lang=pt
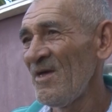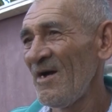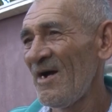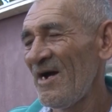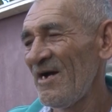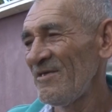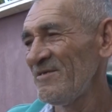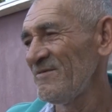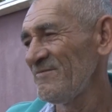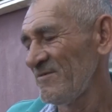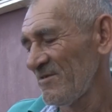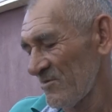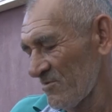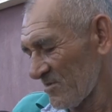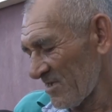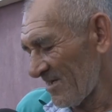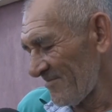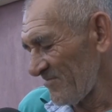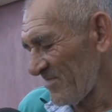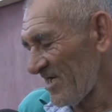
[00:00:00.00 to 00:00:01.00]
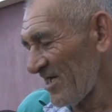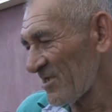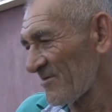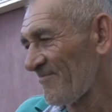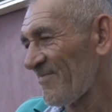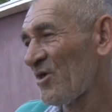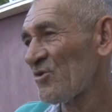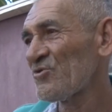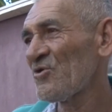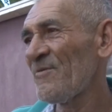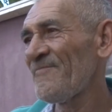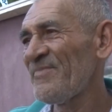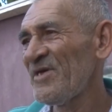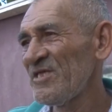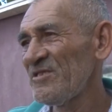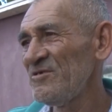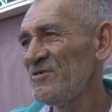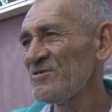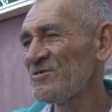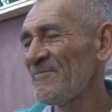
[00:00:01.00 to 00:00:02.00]
Aí encaminharam para o
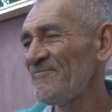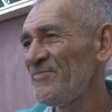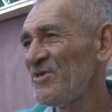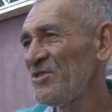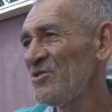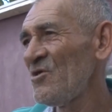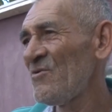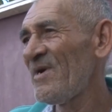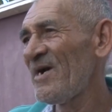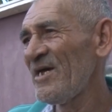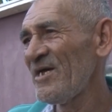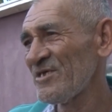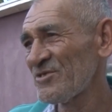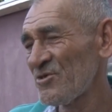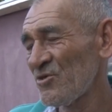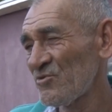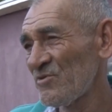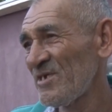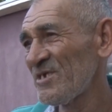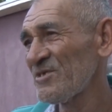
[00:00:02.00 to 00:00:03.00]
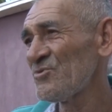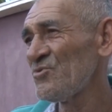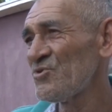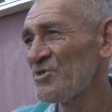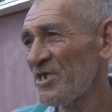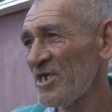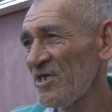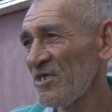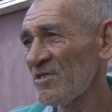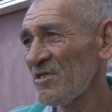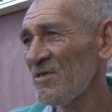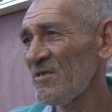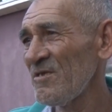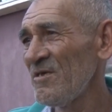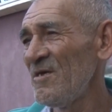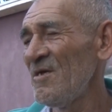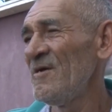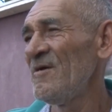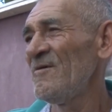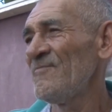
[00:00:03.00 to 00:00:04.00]
ortopedista, pediu uma ressonância urgente.
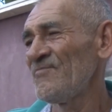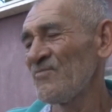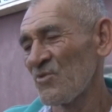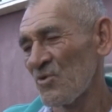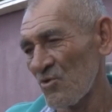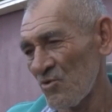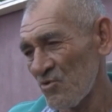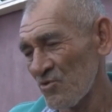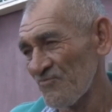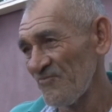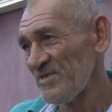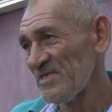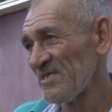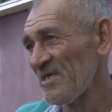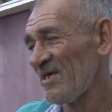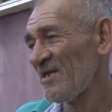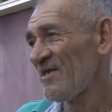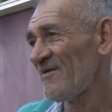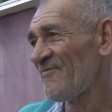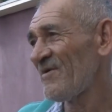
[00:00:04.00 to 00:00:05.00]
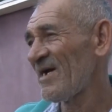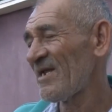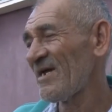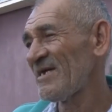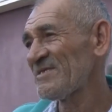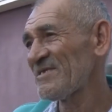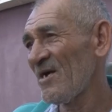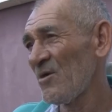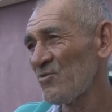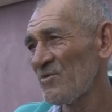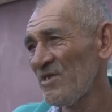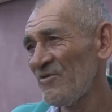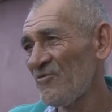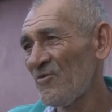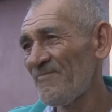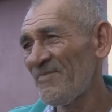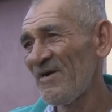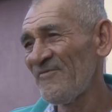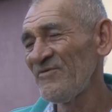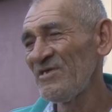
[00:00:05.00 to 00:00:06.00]
Trouxe, fizeram, levaram a saúde levou
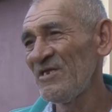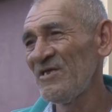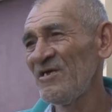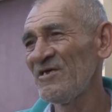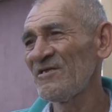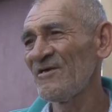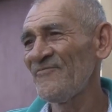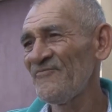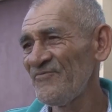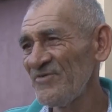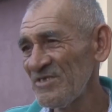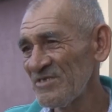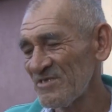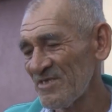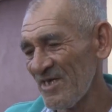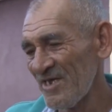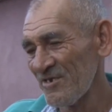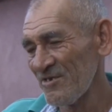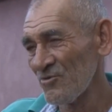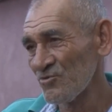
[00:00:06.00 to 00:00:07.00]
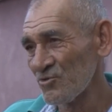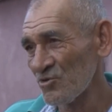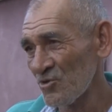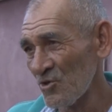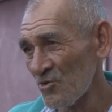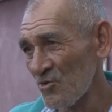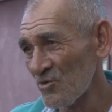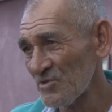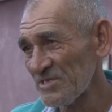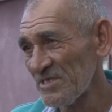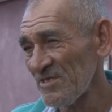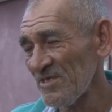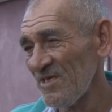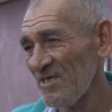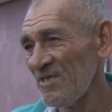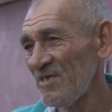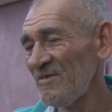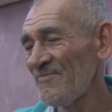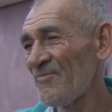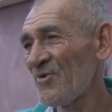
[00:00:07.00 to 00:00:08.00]
para a Vilena. Fizeram, eu trouxe.
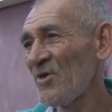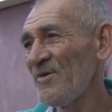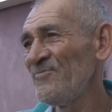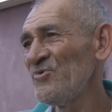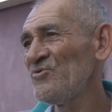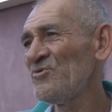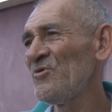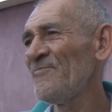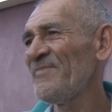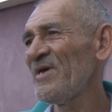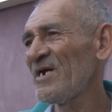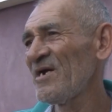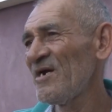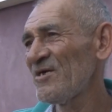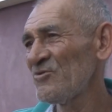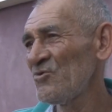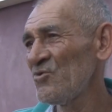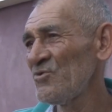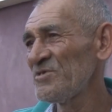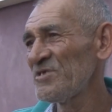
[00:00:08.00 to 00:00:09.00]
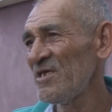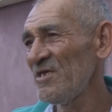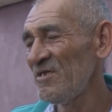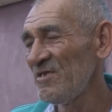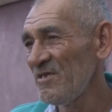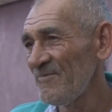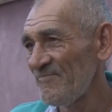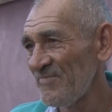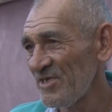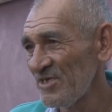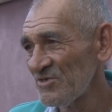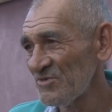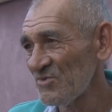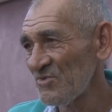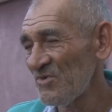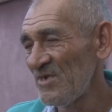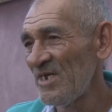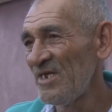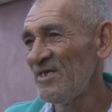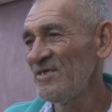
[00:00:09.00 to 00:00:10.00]
Ele proibiu de eu pegar 2 quilos de peso.
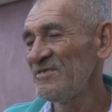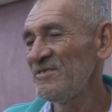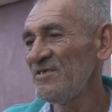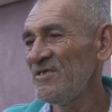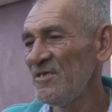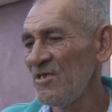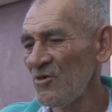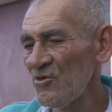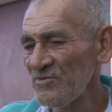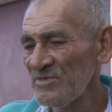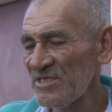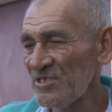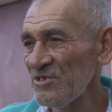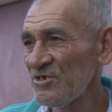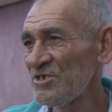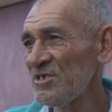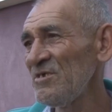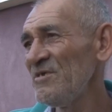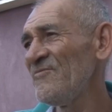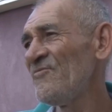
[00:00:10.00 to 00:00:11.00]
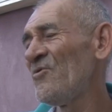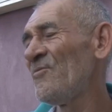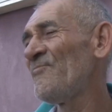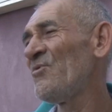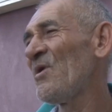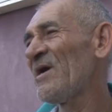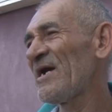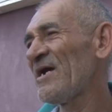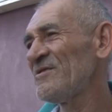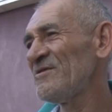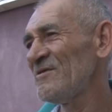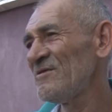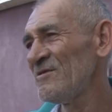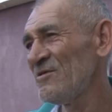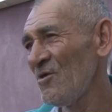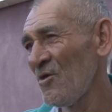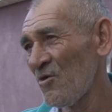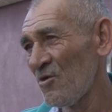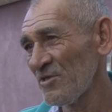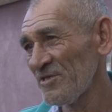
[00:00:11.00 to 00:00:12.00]
Se eu insistir, vou para uma cadeira de
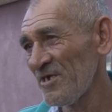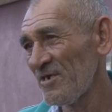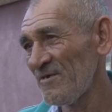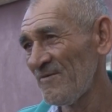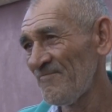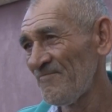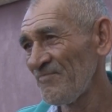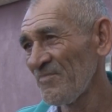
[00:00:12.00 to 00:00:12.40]
roda.